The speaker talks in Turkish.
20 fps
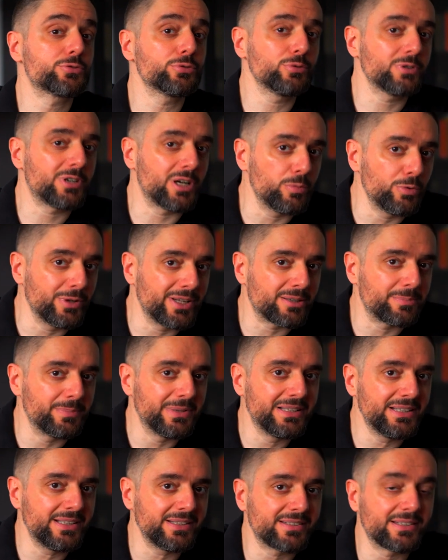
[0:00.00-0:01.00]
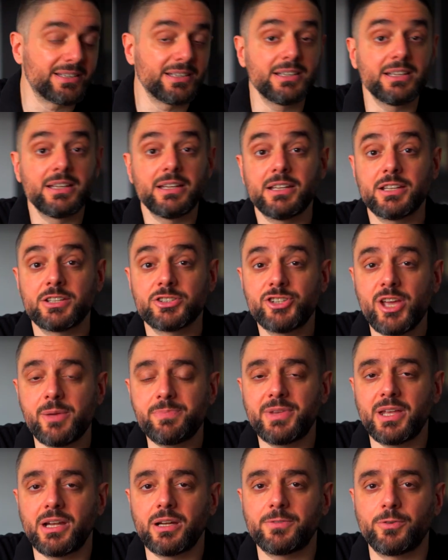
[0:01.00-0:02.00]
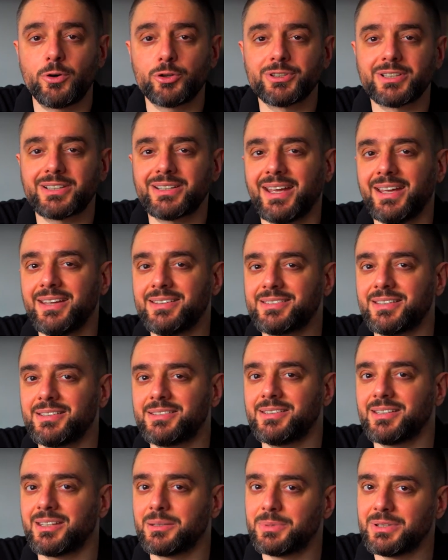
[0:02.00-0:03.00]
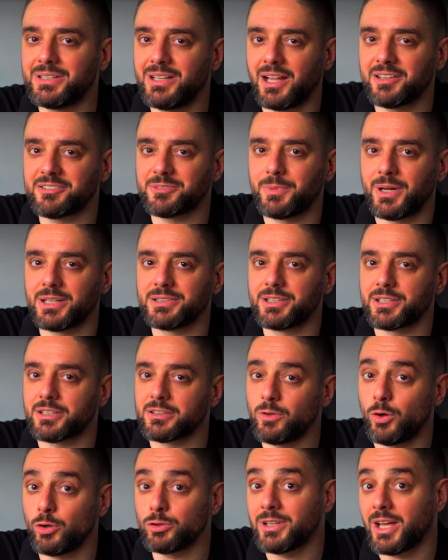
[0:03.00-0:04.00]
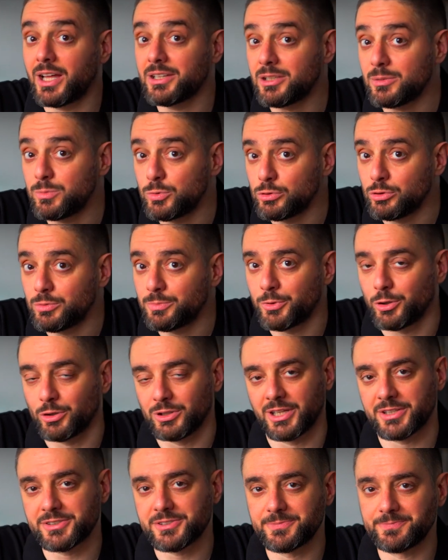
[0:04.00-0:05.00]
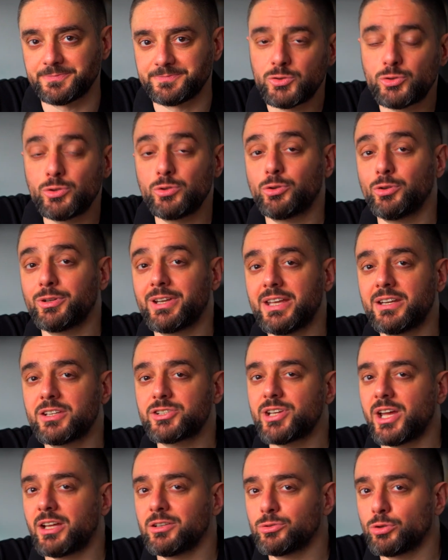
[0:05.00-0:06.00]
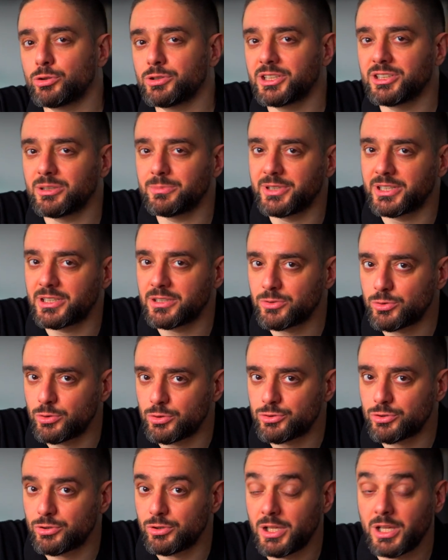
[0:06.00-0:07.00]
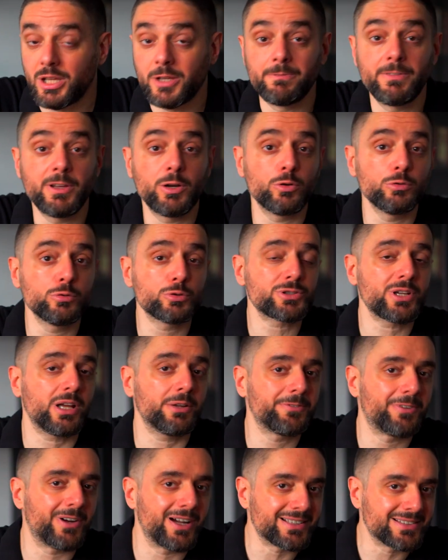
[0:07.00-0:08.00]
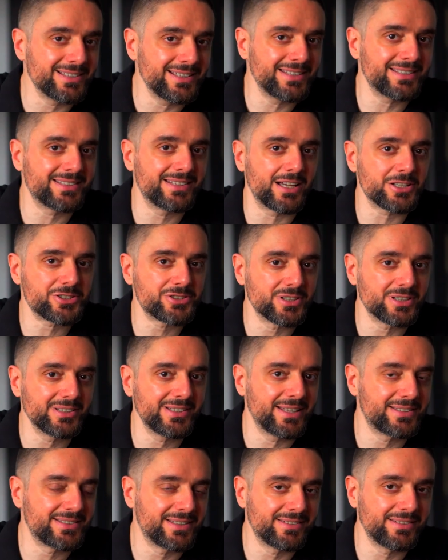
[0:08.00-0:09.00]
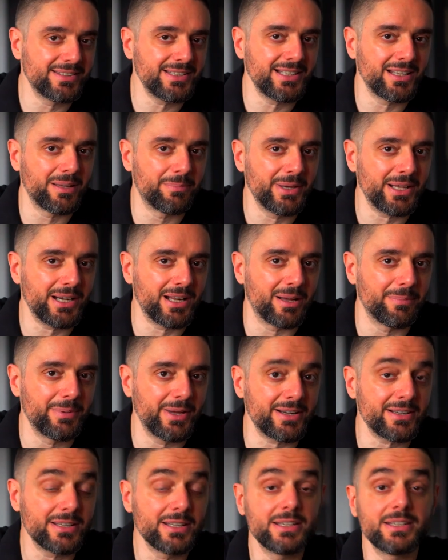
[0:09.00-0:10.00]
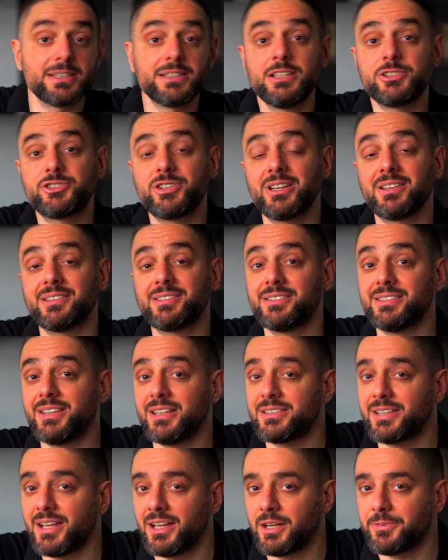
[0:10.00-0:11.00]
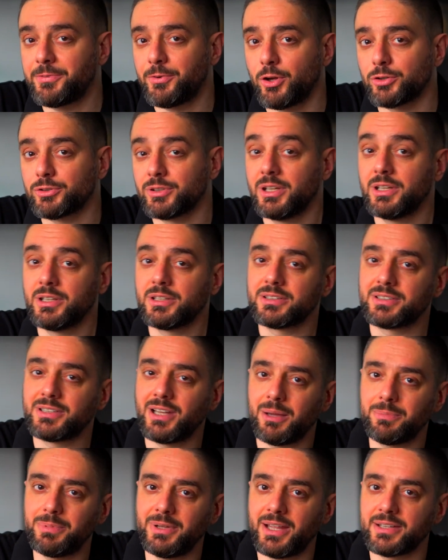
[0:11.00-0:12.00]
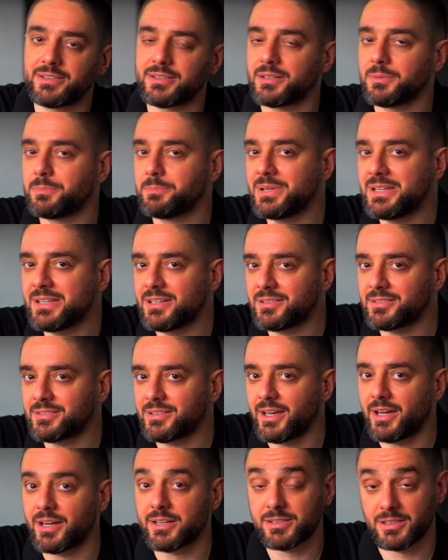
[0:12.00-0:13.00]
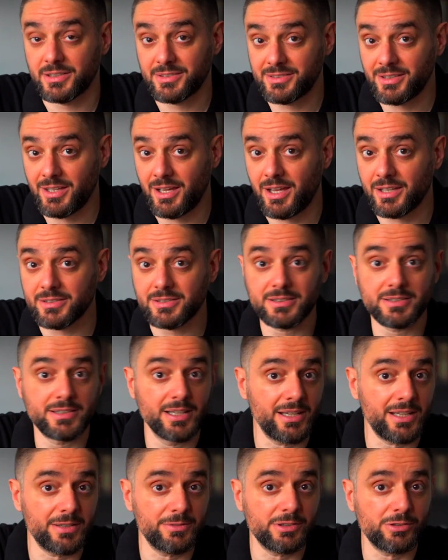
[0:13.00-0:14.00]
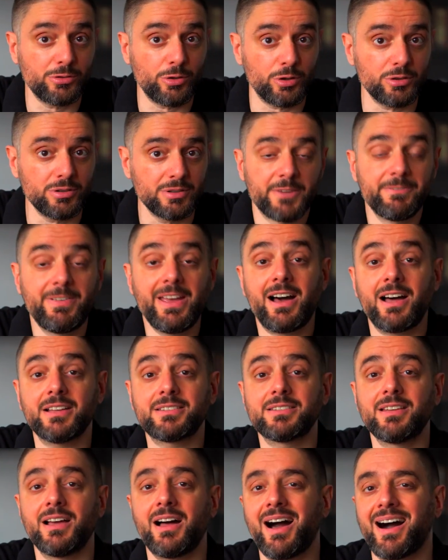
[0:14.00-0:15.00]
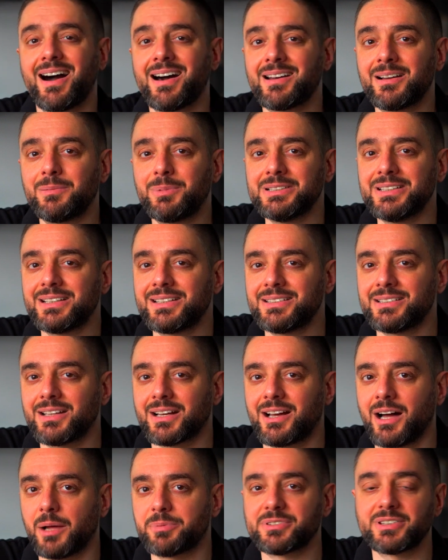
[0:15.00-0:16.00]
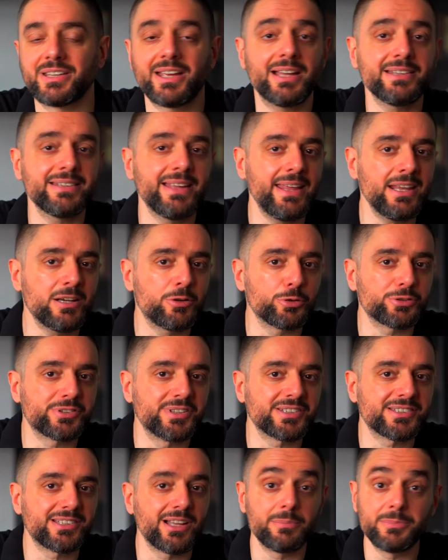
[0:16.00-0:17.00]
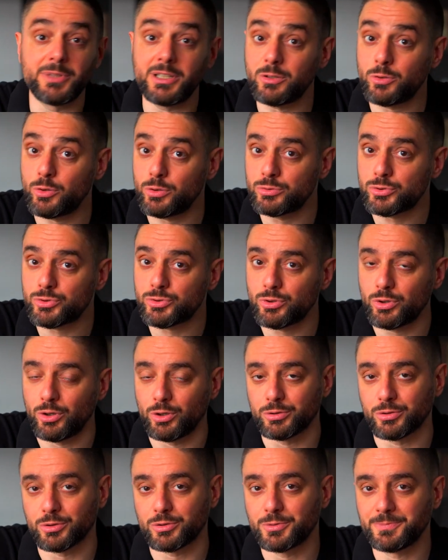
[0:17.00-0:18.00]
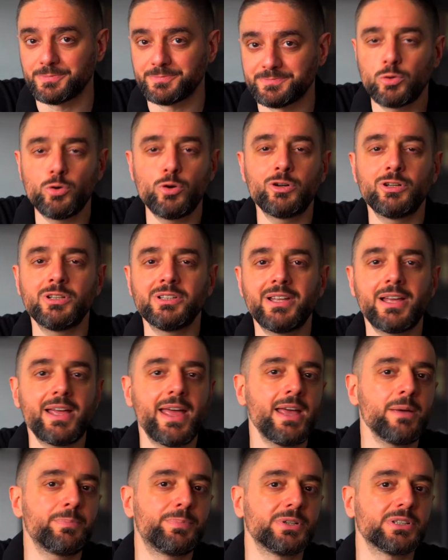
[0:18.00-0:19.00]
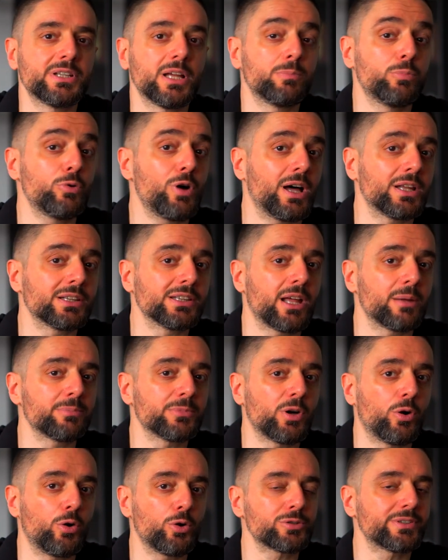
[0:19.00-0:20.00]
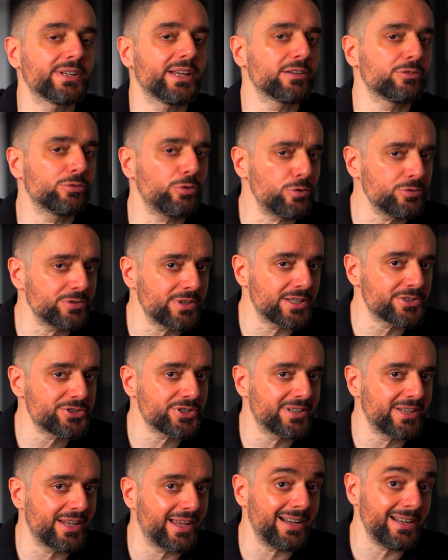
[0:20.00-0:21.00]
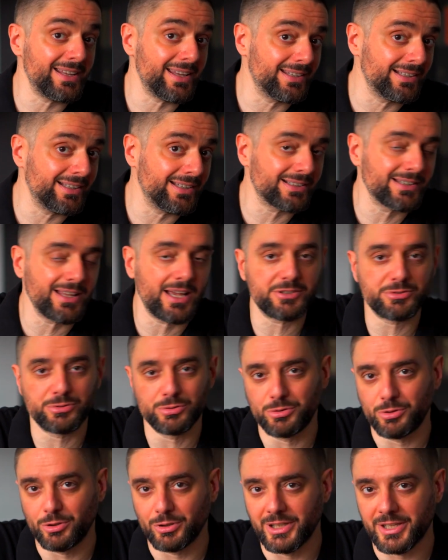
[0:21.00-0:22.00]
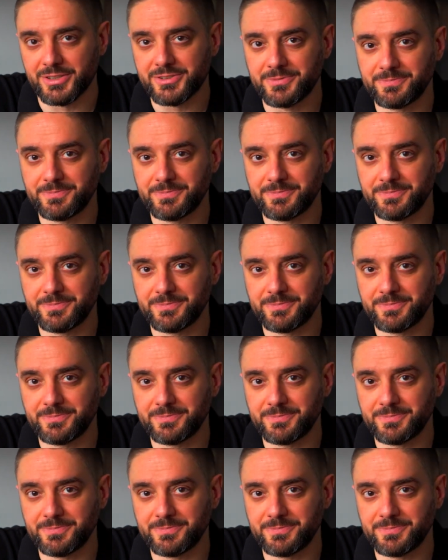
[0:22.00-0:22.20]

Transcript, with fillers: şunu kabul etmeliyiz ki cep telefonları eskisi gibi lansmanların odağında bulunmuyorlar. Çünkü gelişen donanımların gücü ve oluşan farklı ihtiyaçların etkisiyle beraber içerisinde telefon, tablet, bilgisayar, saat, televizyon ve hatta arabaları da kapsayan ekosistemleri konuşur olduk. Google'da, Apple'da bu anlamda ortaya son derece değerli yenilikler sunuyorlar.